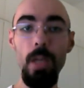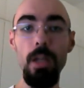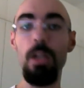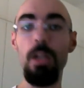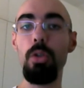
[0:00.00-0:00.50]

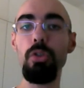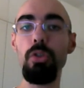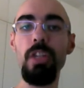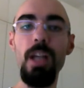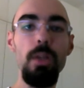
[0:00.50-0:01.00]

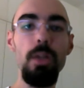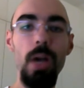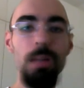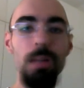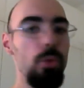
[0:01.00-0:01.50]
consigliato a
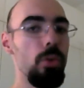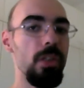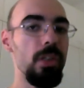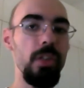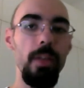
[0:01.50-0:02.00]
tutti
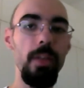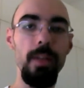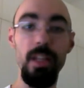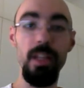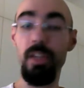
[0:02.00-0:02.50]
senza
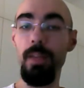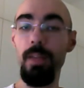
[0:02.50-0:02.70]
restrizione,